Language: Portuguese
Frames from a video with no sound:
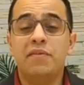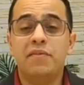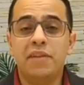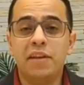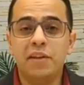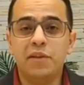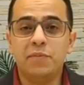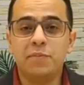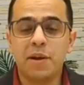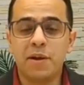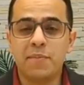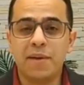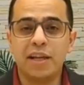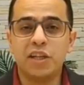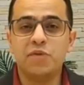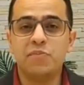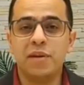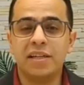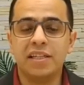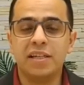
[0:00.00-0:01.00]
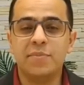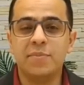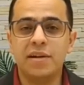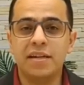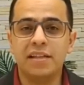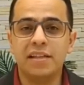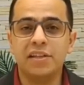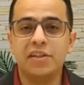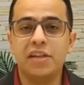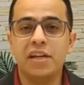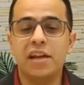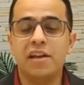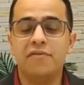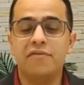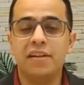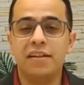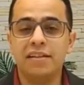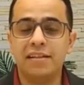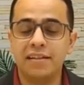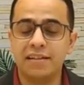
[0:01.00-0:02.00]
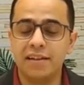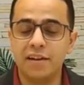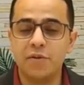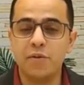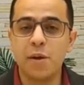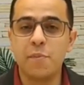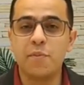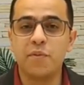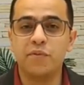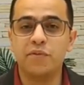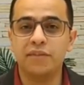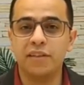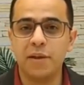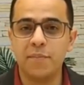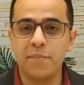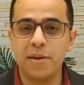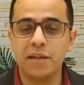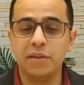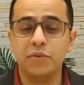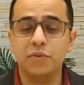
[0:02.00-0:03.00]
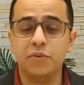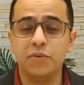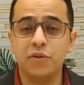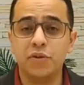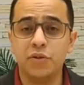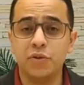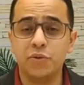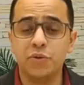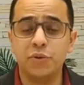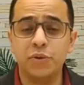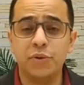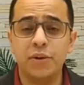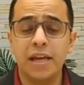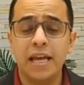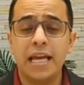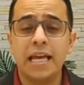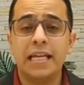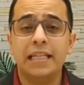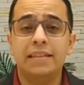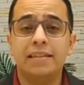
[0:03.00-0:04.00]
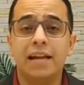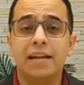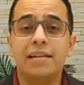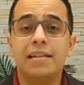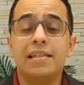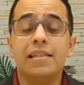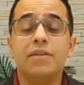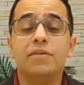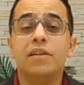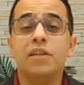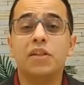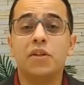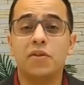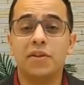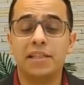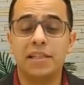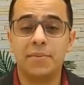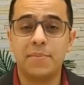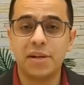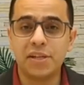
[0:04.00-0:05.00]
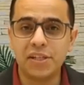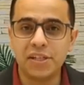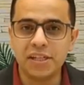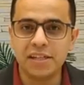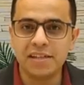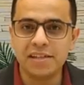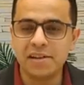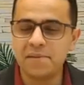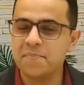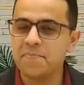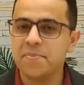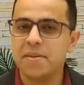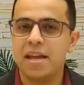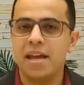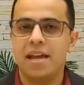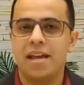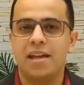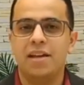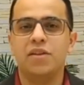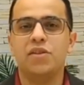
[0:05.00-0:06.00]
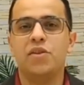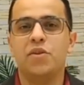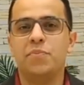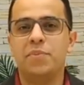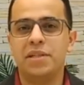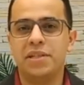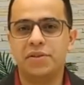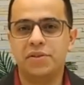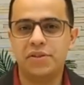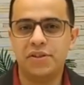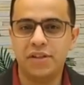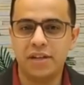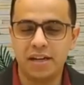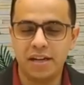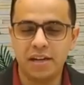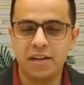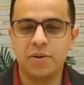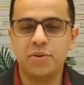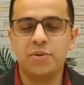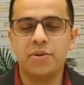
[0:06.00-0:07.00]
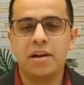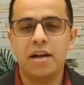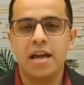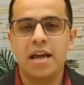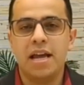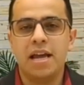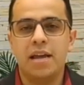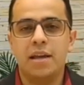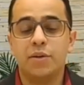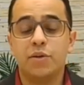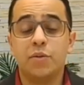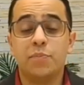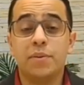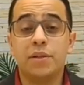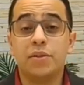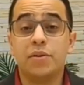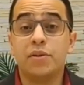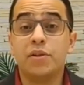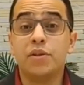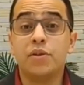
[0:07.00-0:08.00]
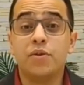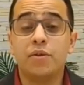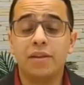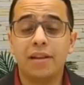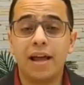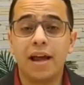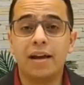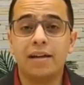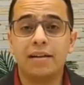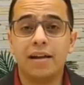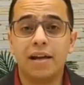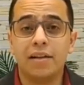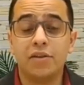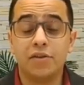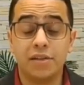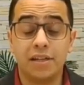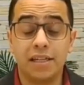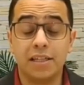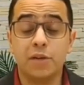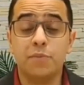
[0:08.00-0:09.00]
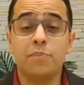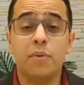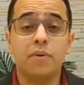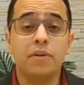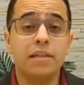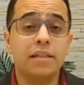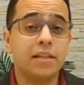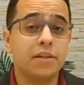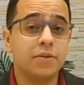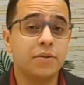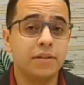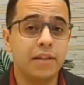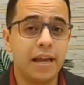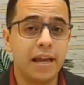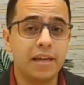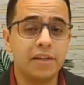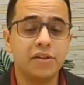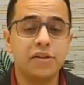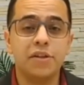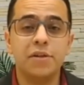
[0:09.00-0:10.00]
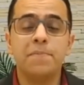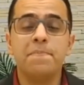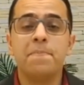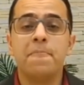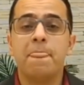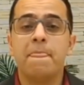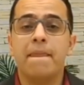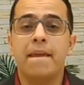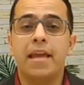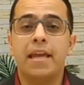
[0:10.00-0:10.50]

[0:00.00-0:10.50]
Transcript: bem-vindo para mais uma semana de reflexão e aprofundamento no estudo da lição da Escola Sabatina. Eu sou o pastor Diego, eu sou pastor escolar na Associação Paulista Sudeste